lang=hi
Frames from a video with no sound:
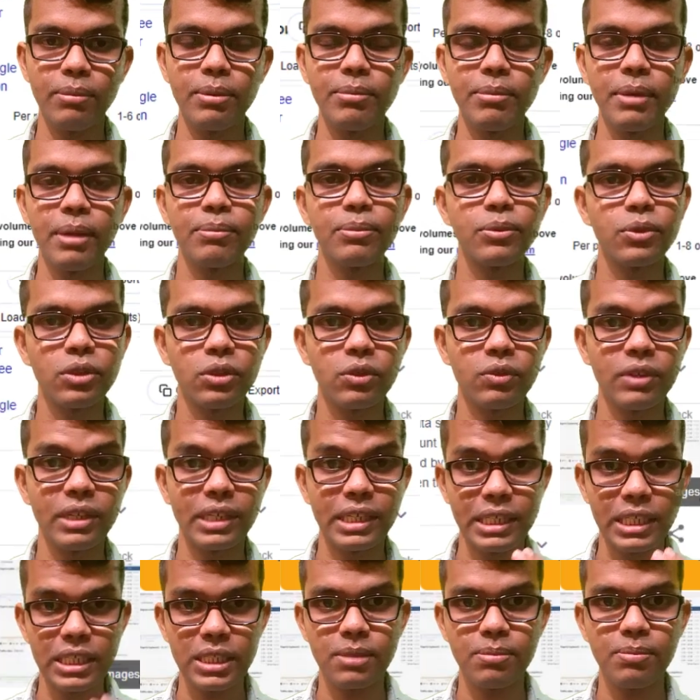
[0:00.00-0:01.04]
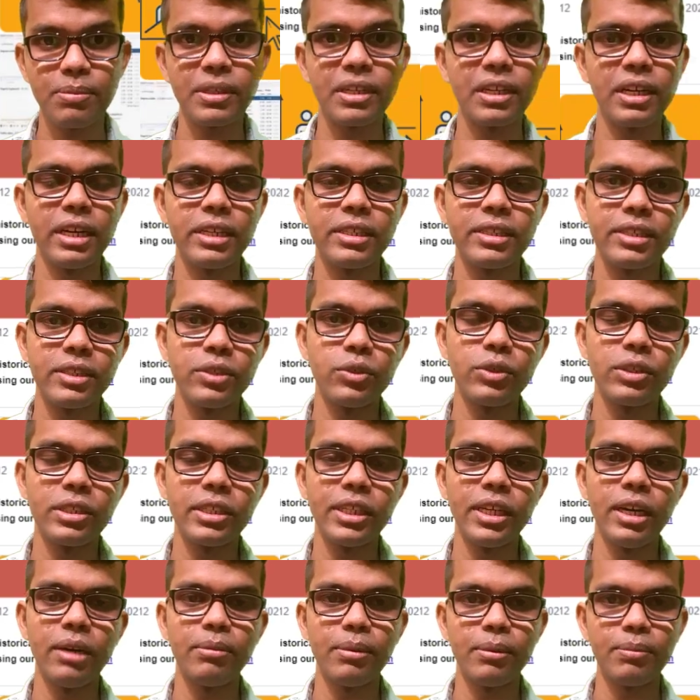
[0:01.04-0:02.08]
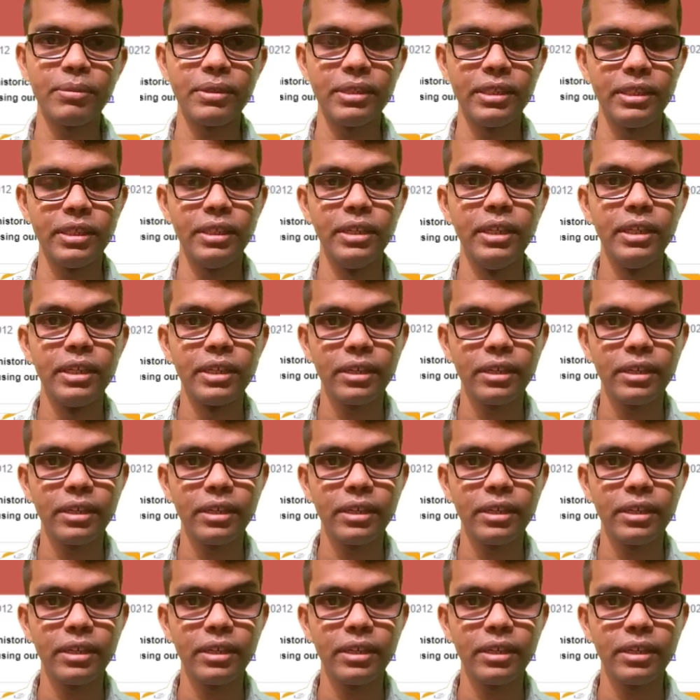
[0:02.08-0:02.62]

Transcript: पे मैं आपको बता दूँगा किस प्रकार से जो है कि आप अपने